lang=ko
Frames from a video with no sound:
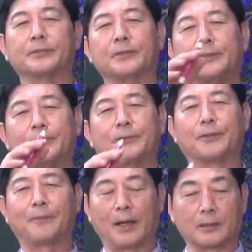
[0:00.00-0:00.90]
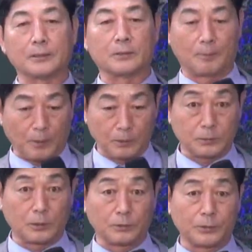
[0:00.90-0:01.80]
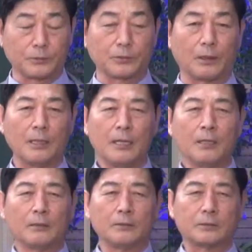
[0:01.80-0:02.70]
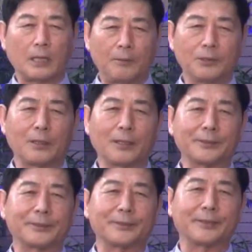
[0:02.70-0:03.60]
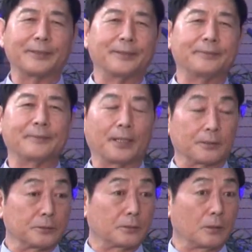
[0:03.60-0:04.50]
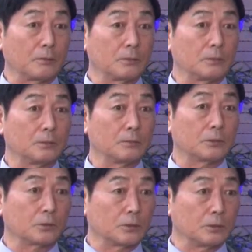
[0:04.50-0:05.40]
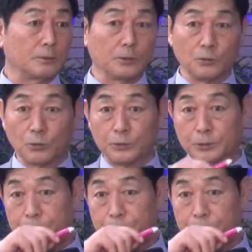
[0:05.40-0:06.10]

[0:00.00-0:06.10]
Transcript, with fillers: 인도, 파키스탄, 파키스탄 인구가 3억 가까이 되잖아요. 파키스탄. 여기 인도는 지금